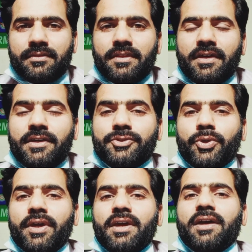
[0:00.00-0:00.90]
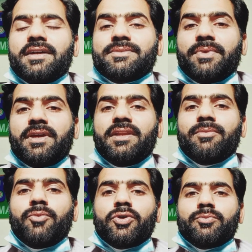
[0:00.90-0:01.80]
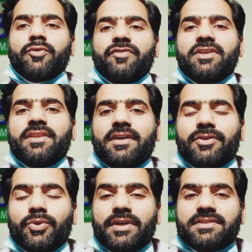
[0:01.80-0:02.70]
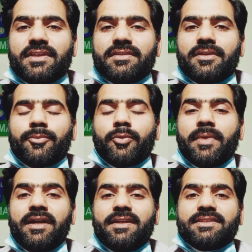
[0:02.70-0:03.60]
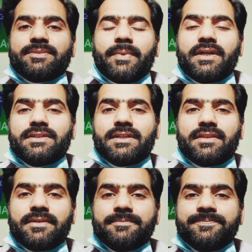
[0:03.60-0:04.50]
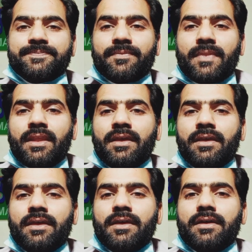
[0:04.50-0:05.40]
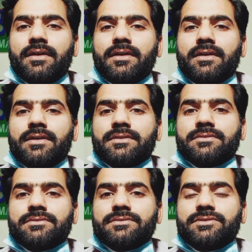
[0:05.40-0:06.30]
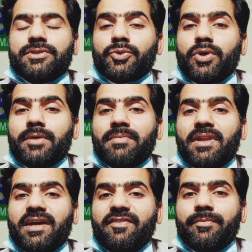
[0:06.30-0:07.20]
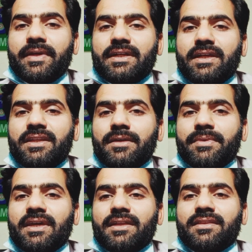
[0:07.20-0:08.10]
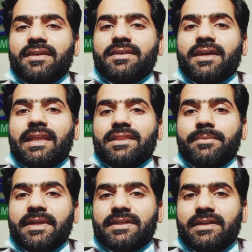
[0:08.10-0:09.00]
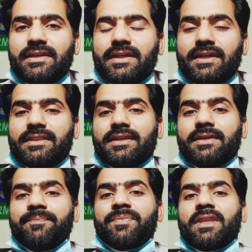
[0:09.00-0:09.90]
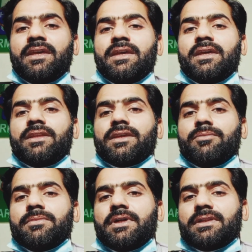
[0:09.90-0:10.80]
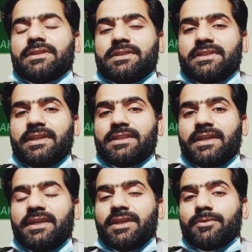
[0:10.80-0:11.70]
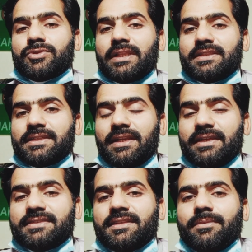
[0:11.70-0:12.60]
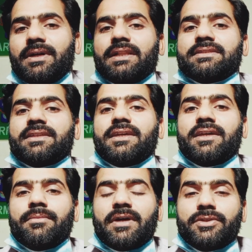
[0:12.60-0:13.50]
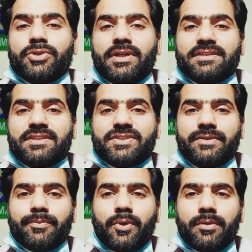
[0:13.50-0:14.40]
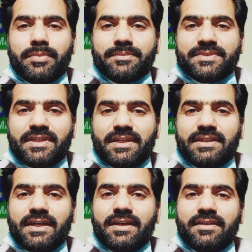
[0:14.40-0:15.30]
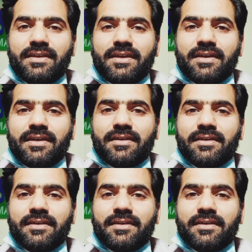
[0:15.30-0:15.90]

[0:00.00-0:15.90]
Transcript: दही जो है हाजमे के लिए बहुत मुफीद है क्योंकि इसके अंदर प्रोबायोटिक्स पाए जाते हैं जिनको हम लाइव बैक्टीरिया भी कहते हैं या हेल्दी बैक्टीरिया कहते हैं इनके इसलिए दही के मुसलसल इस्तेमाल से हमारे जो डाइजेस्टिव प्रॉब्लम्स हैं डायरिया है